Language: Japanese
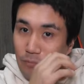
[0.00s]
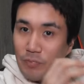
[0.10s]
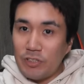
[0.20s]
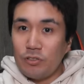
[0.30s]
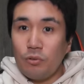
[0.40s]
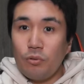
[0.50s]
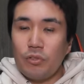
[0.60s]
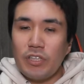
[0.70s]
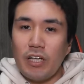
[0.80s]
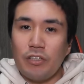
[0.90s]
別の方
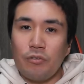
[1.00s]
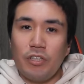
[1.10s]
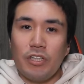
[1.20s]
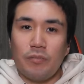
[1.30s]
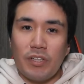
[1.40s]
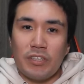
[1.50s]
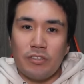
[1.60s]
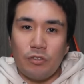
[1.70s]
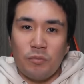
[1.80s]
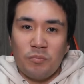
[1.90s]
の産業に行きま
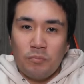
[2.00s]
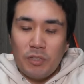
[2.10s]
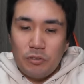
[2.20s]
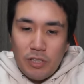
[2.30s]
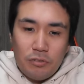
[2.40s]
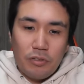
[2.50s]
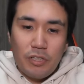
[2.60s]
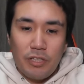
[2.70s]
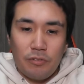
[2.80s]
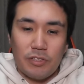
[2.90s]
すと。まあそれはそれ
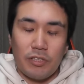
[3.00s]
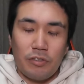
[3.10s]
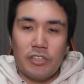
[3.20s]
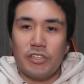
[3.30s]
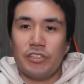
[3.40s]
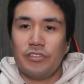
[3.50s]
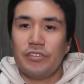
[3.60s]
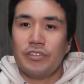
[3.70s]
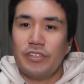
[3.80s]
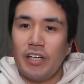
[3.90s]
でいいのさ。それは自
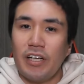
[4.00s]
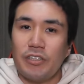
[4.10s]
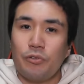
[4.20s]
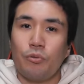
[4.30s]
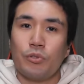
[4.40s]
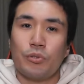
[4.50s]
由な競